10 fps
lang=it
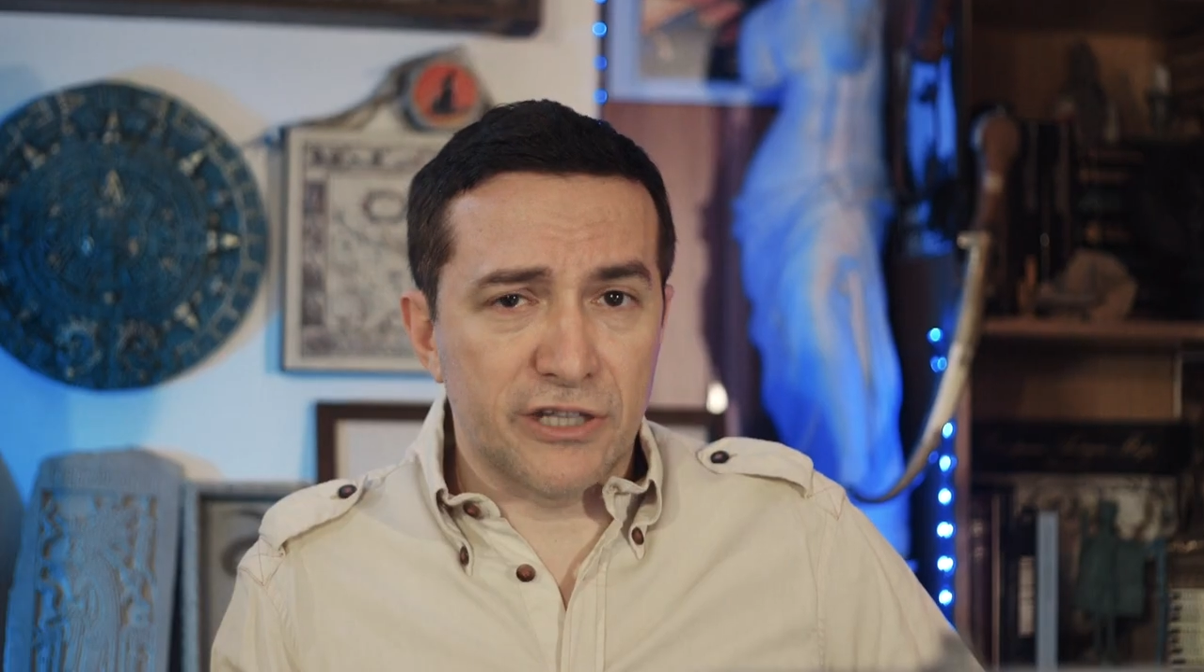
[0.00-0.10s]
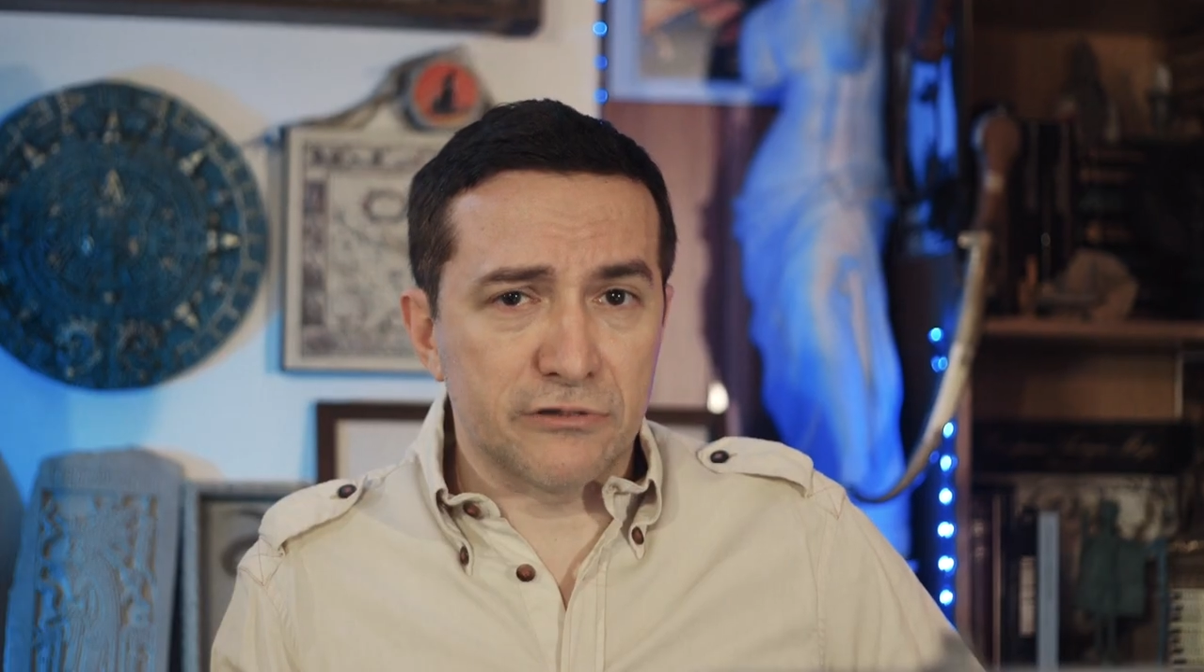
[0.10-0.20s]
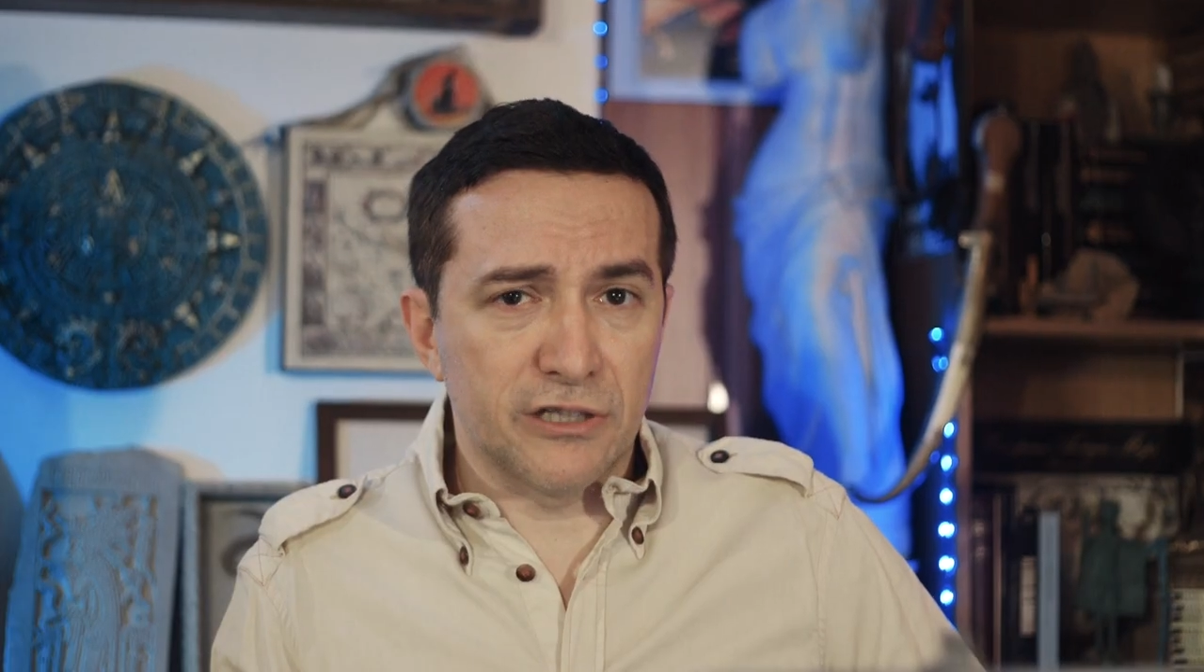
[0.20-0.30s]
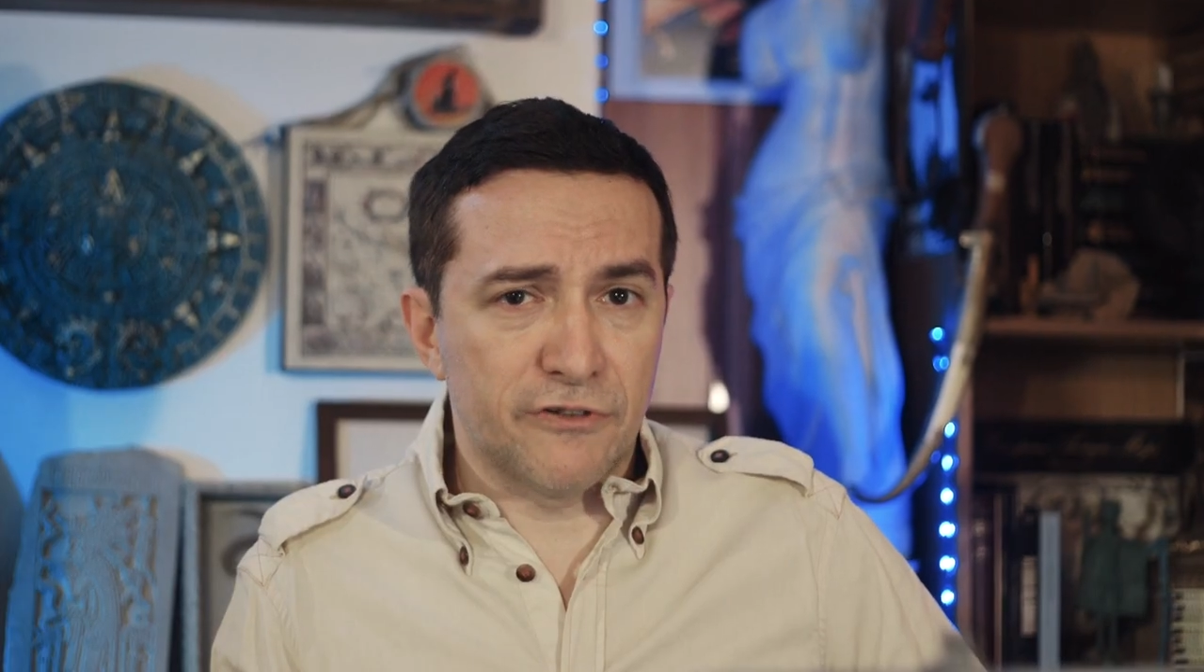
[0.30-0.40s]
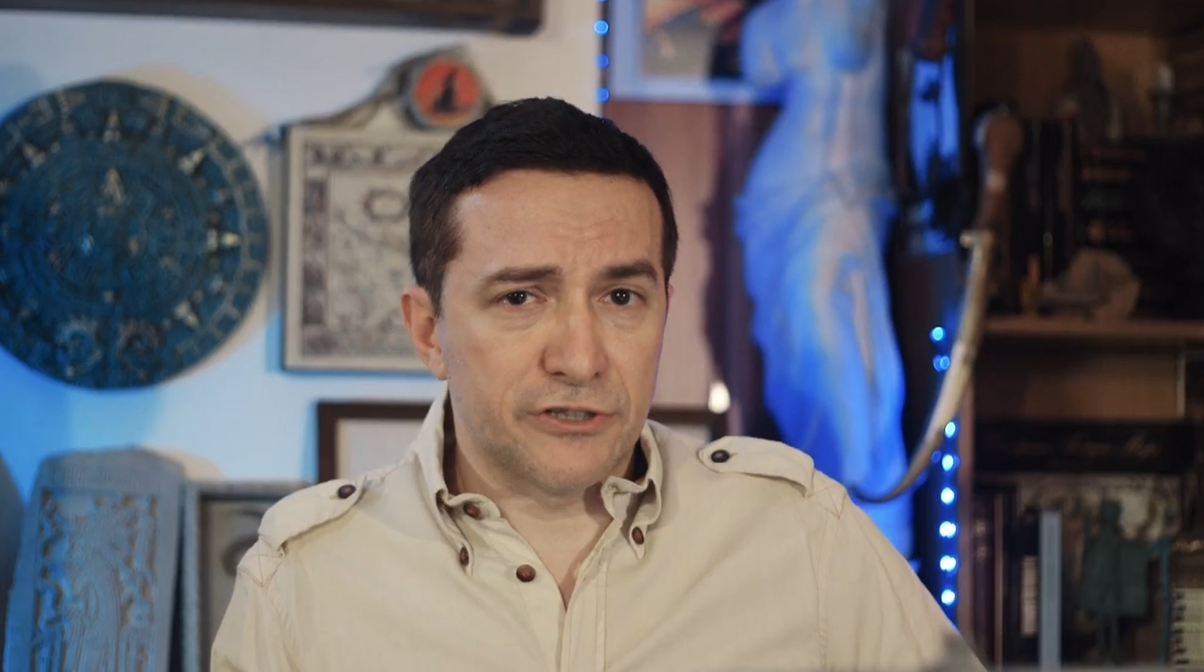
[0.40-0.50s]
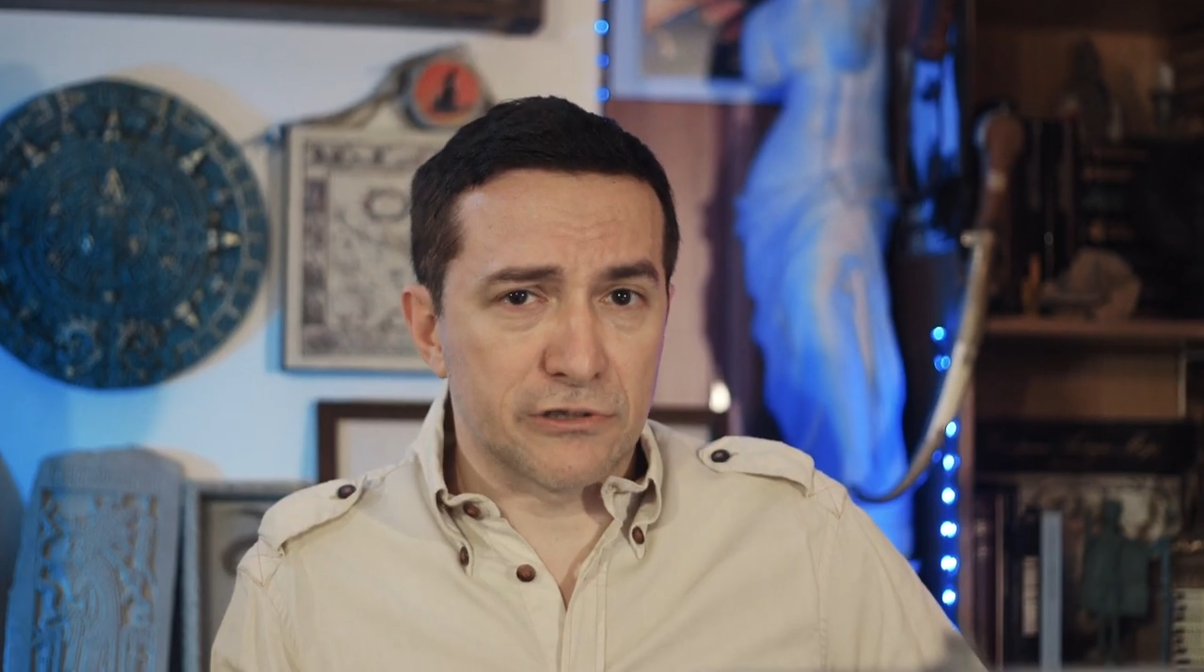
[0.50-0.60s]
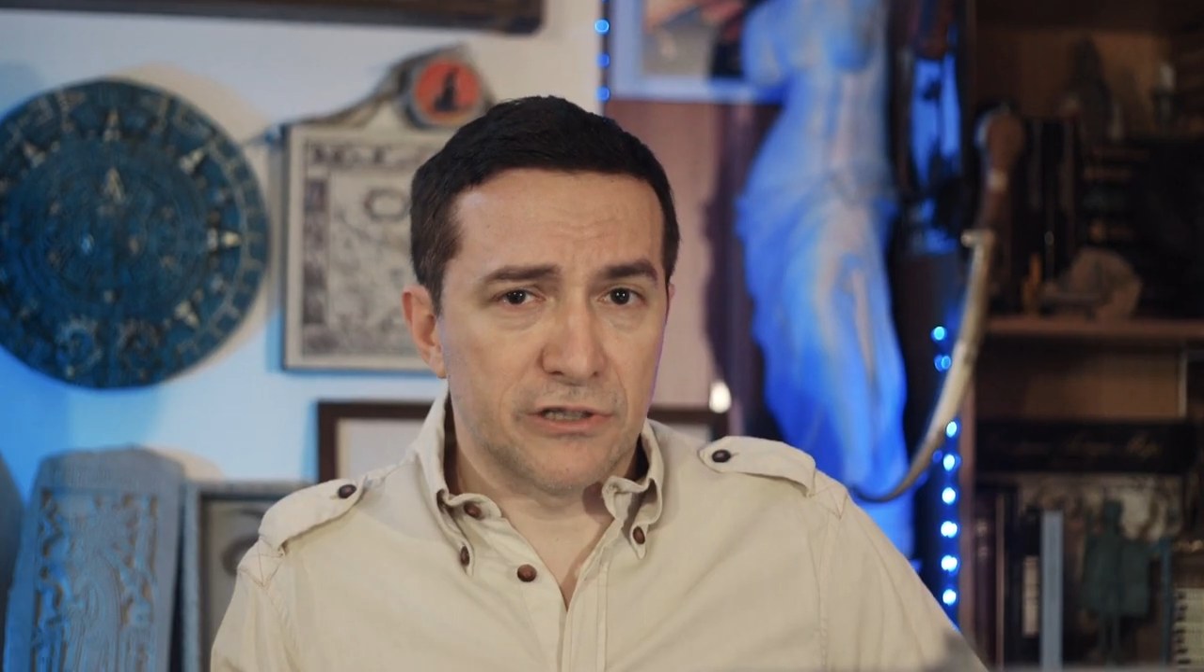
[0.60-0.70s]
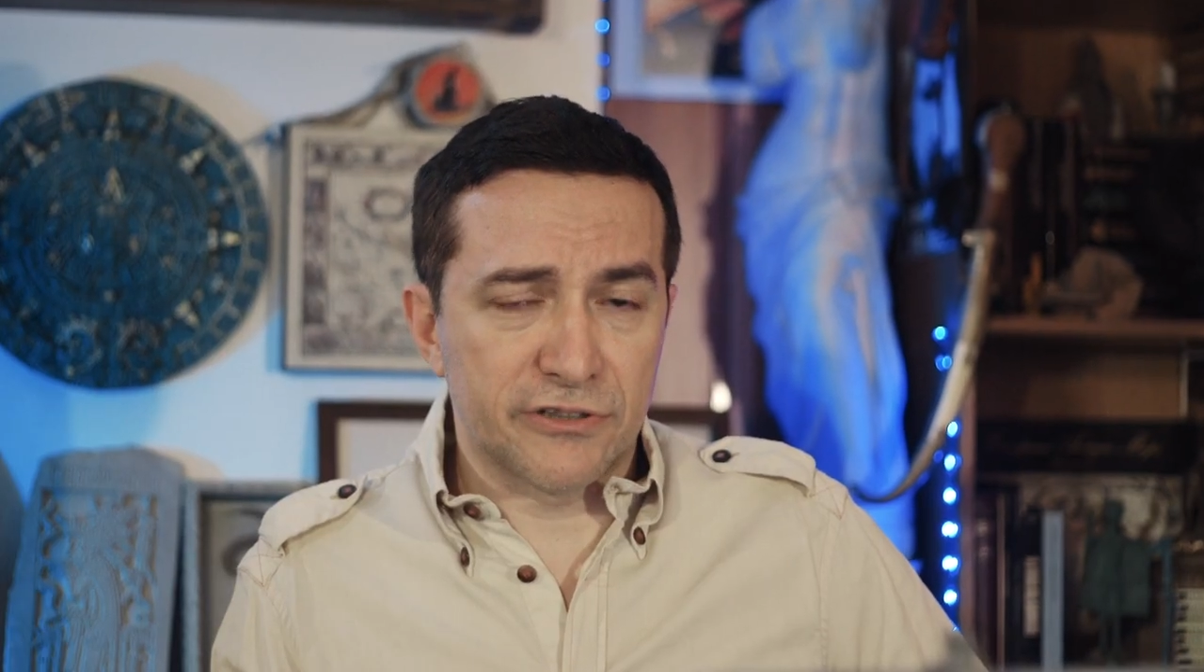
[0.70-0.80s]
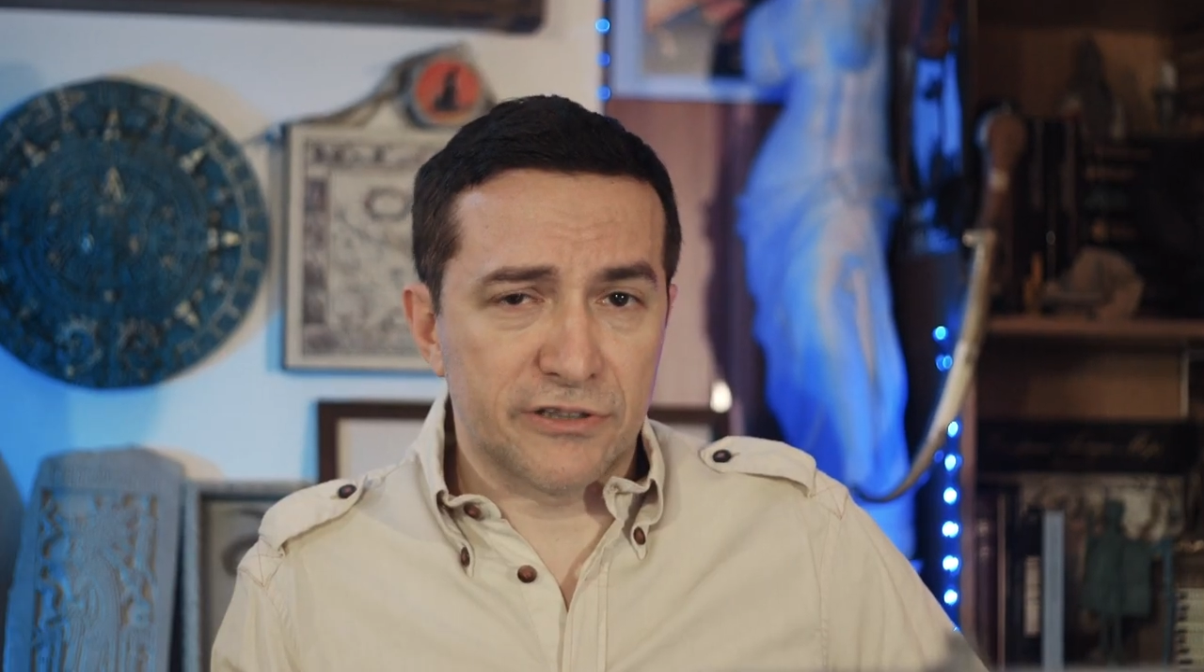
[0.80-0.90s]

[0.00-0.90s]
secoli fecero la